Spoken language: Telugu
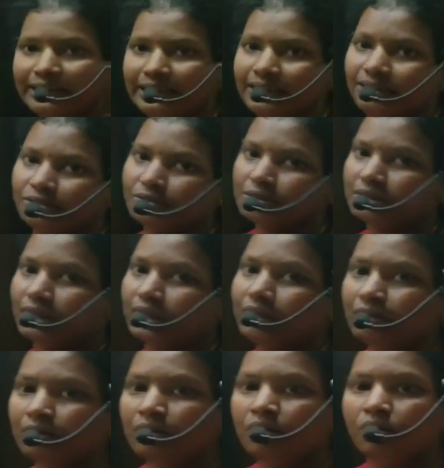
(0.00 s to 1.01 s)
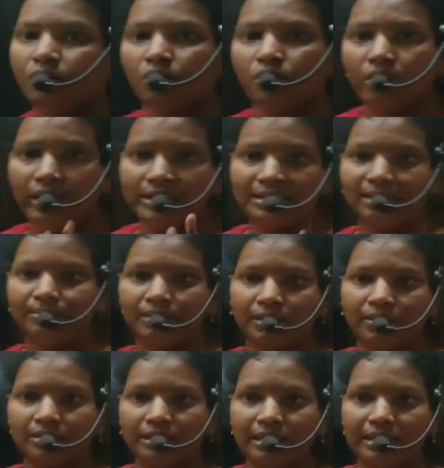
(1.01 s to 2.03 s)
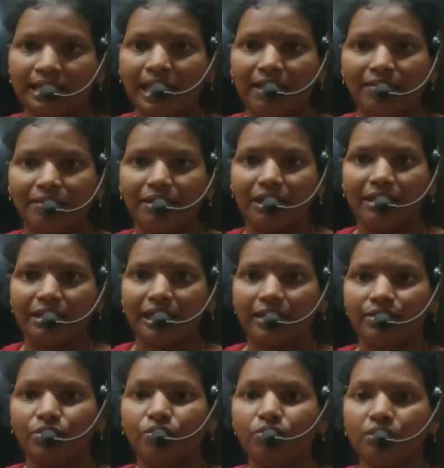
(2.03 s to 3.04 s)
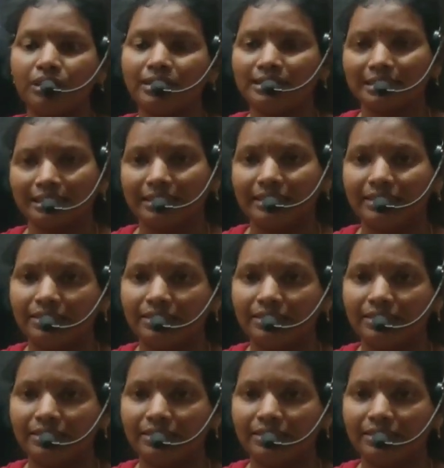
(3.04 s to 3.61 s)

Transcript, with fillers: ఏంటి అని చూస్తే రెండు ఎగ్జామ్స్ జరిగితే టైర్ వన్ అండ్ టైర్ టూ నెక్స్ట్